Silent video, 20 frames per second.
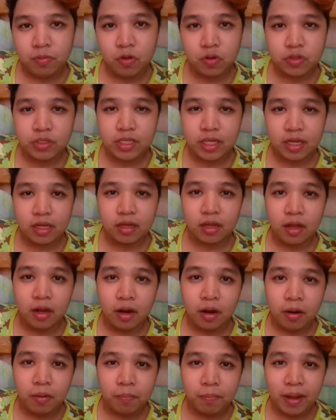music
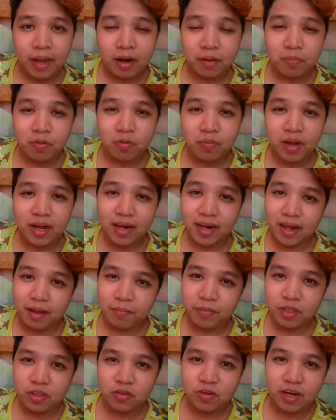para po
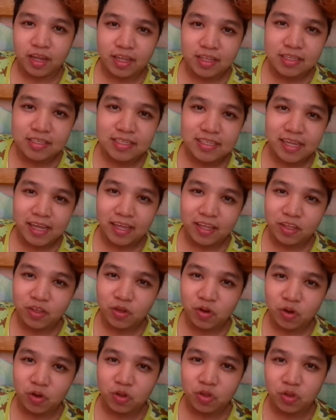magamit nyo rin sa
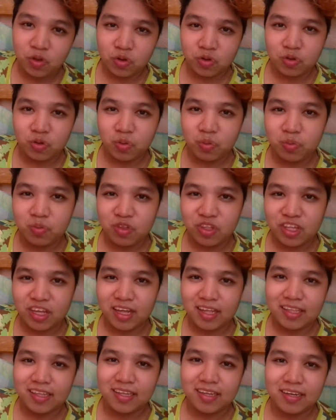inyong YouTube
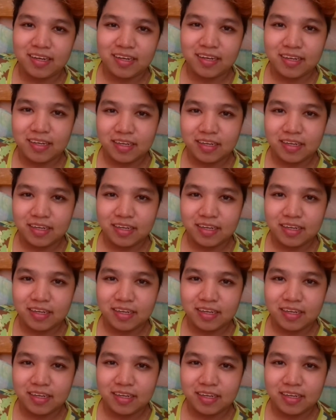channel.